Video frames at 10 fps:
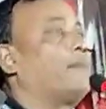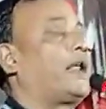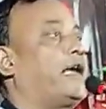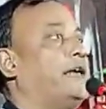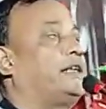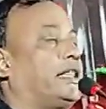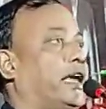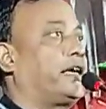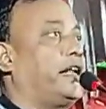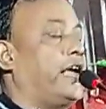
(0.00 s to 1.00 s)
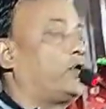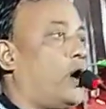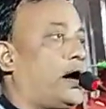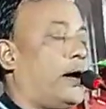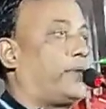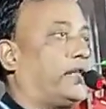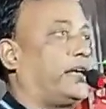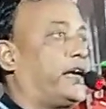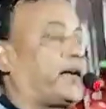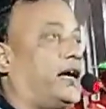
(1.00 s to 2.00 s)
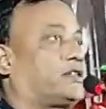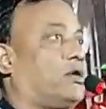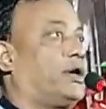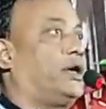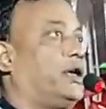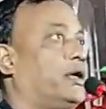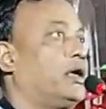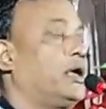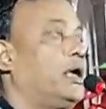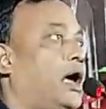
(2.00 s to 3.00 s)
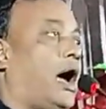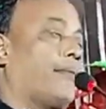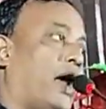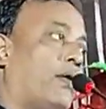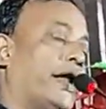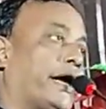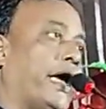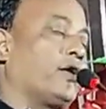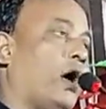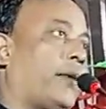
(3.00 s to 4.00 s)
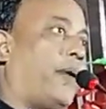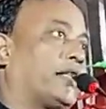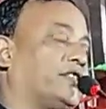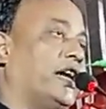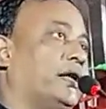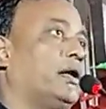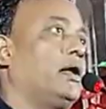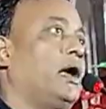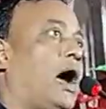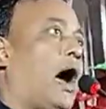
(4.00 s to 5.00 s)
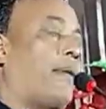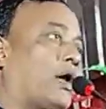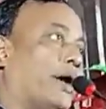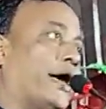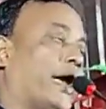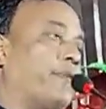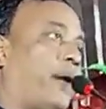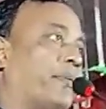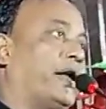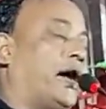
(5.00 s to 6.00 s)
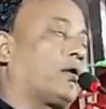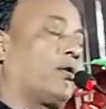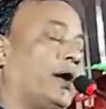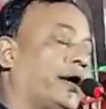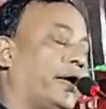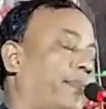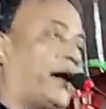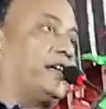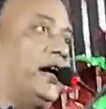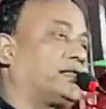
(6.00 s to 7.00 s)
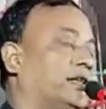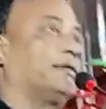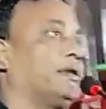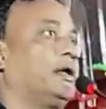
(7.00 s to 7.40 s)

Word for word: আমরা এইটা দেখিনি এই রং আমরা থেকে কাজ করিনি আমরা অনেকেই ঘর পাচ্ছেন আবার অনেকেই পাবেন এখন অনেকের বাকি আছে